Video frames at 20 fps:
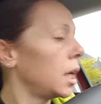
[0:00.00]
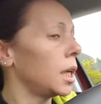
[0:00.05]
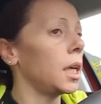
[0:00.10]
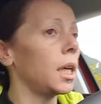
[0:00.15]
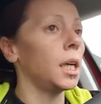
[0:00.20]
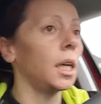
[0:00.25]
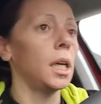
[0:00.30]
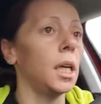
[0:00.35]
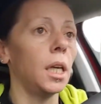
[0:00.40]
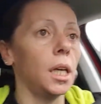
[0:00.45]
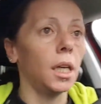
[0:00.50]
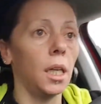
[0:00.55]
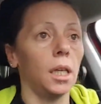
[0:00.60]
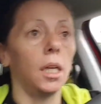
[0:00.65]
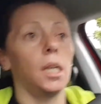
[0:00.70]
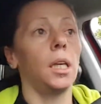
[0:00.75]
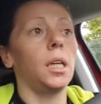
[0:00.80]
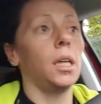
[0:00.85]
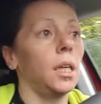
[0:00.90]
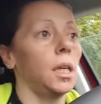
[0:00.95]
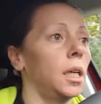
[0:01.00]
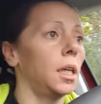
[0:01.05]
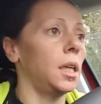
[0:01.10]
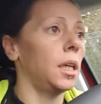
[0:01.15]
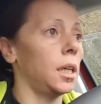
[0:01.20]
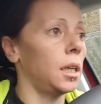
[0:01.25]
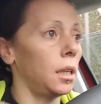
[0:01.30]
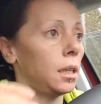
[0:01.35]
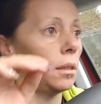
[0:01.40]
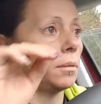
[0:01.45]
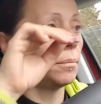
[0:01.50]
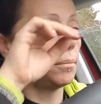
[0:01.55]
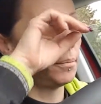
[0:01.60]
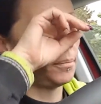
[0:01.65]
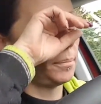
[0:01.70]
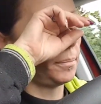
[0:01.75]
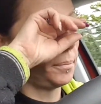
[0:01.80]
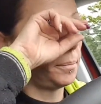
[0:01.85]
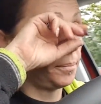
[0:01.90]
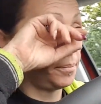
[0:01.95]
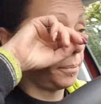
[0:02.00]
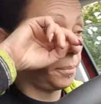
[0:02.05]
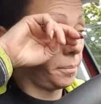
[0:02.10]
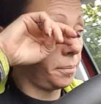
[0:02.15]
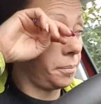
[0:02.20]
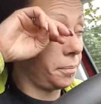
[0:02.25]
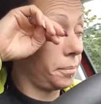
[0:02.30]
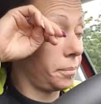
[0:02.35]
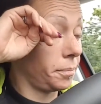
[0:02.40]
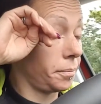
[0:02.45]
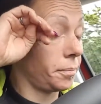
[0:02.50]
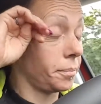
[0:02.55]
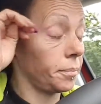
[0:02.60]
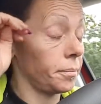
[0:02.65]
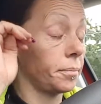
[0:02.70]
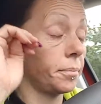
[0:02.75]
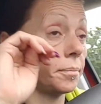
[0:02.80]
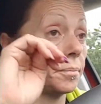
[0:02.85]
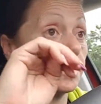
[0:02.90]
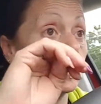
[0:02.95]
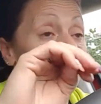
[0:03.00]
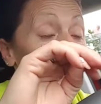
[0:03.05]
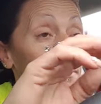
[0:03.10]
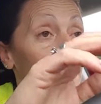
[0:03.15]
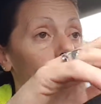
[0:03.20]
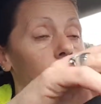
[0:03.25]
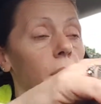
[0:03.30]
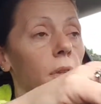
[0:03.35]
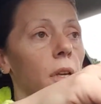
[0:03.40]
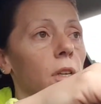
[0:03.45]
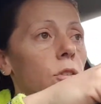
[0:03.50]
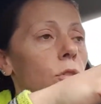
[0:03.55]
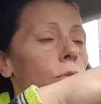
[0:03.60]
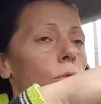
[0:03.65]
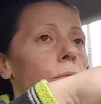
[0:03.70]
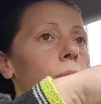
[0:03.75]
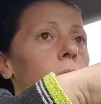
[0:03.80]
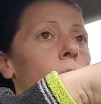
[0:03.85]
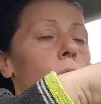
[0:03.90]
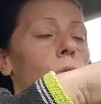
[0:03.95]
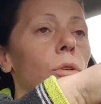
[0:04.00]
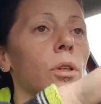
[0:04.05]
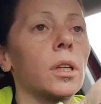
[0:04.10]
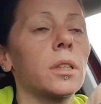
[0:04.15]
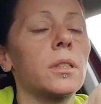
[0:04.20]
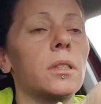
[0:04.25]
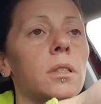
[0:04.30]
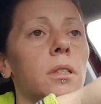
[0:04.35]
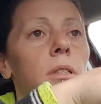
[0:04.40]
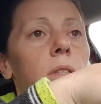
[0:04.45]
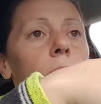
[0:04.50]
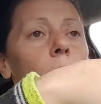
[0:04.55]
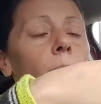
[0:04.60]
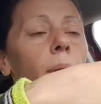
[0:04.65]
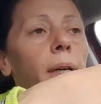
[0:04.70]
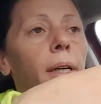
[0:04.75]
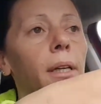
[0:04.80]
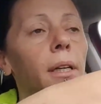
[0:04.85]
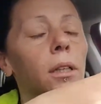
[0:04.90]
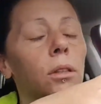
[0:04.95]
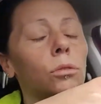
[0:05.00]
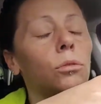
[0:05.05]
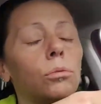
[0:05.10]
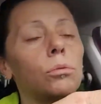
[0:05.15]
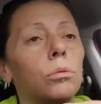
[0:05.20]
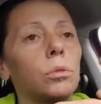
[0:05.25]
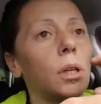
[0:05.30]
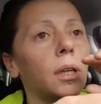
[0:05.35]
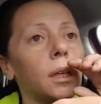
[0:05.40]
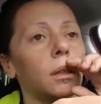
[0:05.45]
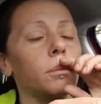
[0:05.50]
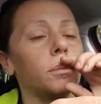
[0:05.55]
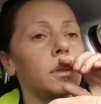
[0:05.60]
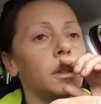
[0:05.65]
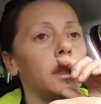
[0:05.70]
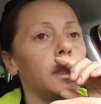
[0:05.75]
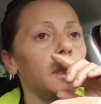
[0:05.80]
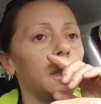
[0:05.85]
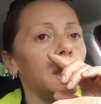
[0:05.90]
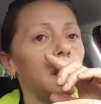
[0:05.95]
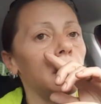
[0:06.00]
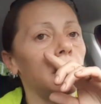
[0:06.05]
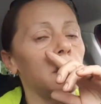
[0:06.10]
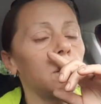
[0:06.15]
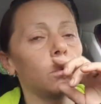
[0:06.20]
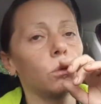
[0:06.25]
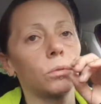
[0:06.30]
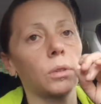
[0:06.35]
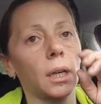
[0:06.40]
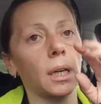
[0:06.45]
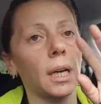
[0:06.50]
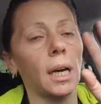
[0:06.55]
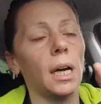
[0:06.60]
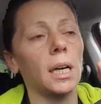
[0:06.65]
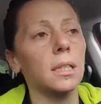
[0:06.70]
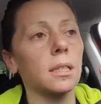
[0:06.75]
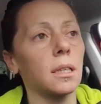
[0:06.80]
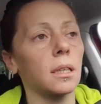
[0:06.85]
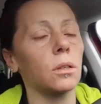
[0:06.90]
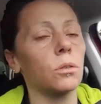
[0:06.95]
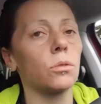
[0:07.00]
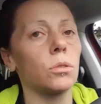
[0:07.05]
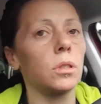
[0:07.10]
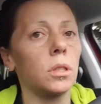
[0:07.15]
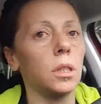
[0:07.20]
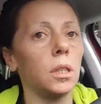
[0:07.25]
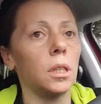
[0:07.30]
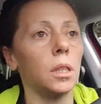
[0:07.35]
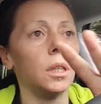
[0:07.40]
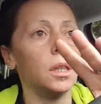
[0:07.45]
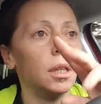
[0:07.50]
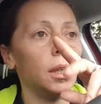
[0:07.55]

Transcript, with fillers: E ehm, adesso non vedo l'ora di sistemare le, tutte le, le, tutta casa così